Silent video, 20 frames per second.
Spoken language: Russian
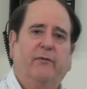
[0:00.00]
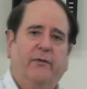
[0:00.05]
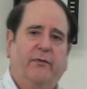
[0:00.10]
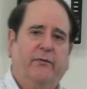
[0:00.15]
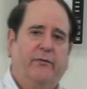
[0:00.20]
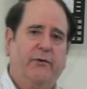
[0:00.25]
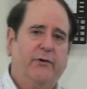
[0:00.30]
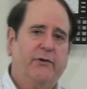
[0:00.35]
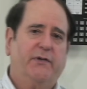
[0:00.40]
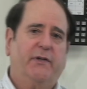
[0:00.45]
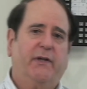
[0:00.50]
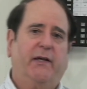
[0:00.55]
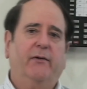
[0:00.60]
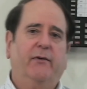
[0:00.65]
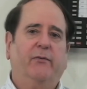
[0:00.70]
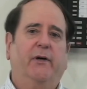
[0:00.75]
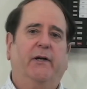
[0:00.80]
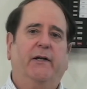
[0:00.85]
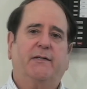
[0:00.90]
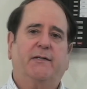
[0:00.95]
что ж,
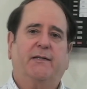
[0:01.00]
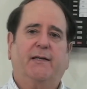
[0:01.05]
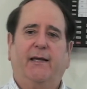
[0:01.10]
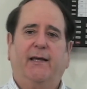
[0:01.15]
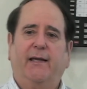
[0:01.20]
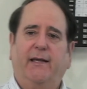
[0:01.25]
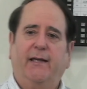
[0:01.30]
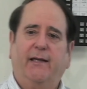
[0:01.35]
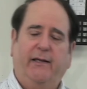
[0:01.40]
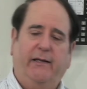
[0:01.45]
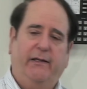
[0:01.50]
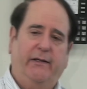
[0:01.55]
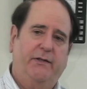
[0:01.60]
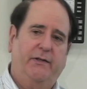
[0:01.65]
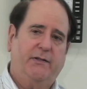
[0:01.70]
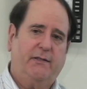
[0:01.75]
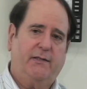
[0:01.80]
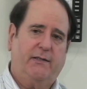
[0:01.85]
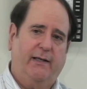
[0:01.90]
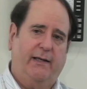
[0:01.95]
в первую очередь я
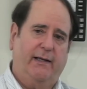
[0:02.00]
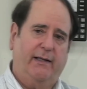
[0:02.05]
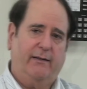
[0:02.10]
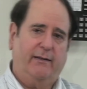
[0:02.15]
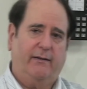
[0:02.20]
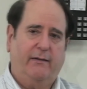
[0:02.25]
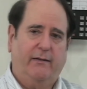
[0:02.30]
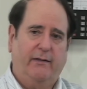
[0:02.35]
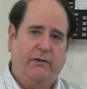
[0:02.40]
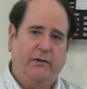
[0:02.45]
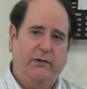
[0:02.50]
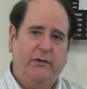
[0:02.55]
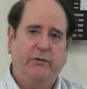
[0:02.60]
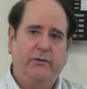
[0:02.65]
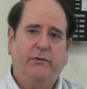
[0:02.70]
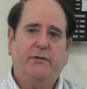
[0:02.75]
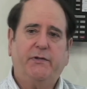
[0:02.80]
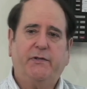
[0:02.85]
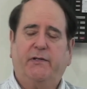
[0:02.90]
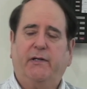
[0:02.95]
хотел бы сказать о
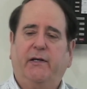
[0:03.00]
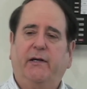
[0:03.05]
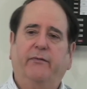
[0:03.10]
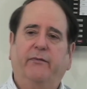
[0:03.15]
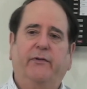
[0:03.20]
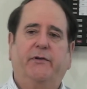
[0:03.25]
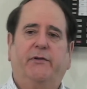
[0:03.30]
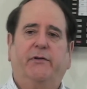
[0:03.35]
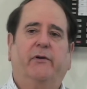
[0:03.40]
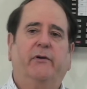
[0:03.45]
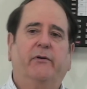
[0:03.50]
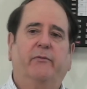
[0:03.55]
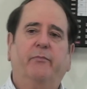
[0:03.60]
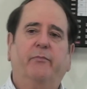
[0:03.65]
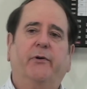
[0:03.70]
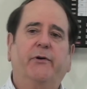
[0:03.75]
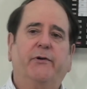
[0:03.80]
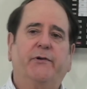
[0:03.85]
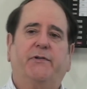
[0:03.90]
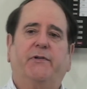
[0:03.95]
том, что
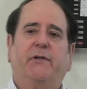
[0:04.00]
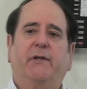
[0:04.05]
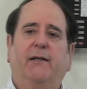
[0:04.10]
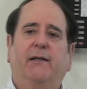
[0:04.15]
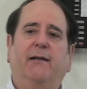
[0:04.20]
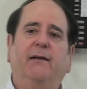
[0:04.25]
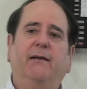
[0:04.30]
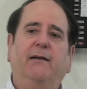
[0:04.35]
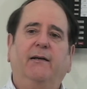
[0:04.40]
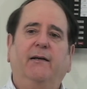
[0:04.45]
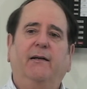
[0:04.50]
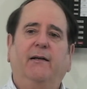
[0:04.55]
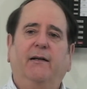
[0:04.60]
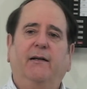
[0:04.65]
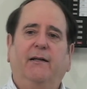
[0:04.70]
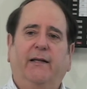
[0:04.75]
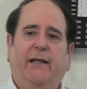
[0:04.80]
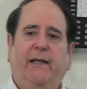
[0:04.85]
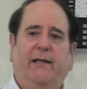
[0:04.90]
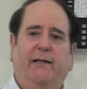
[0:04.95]
использование
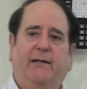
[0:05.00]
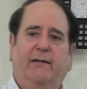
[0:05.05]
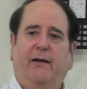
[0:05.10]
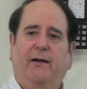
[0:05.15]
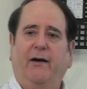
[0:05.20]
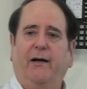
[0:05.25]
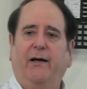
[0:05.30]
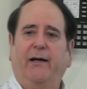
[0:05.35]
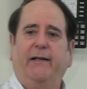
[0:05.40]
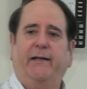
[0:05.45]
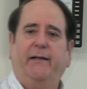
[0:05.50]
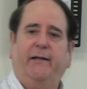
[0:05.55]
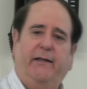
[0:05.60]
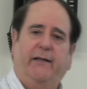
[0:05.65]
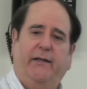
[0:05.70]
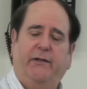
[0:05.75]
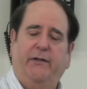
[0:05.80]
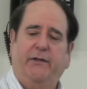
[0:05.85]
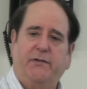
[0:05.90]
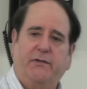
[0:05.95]
слова «личность»
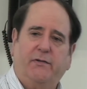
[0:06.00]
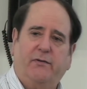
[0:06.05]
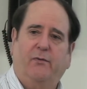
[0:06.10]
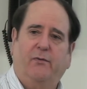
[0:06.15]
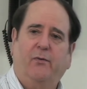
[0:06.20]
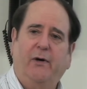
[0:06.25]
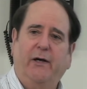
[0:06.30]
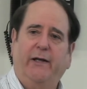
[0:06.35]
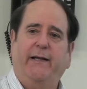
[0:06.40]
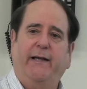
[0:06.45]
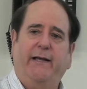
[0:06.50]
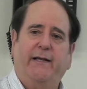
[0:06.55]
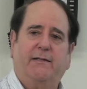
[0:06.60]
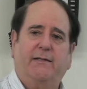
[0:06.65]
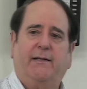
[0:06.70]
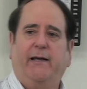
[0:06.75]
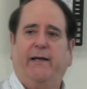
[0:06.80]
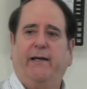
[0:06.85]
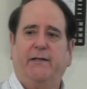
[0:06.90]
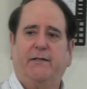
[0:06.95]
по
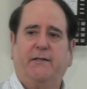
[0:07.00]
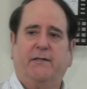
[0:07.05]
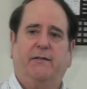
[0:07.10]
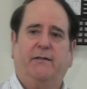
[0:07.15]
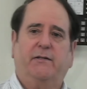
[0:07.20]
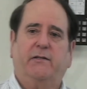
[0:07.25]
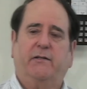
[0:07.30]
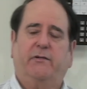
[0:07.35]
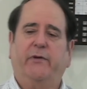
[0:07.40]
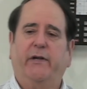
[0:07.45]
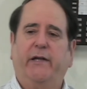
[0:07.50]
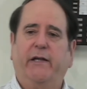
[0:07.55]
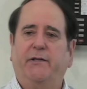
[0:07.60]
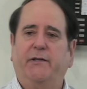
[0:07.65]
отношению к Троице, когда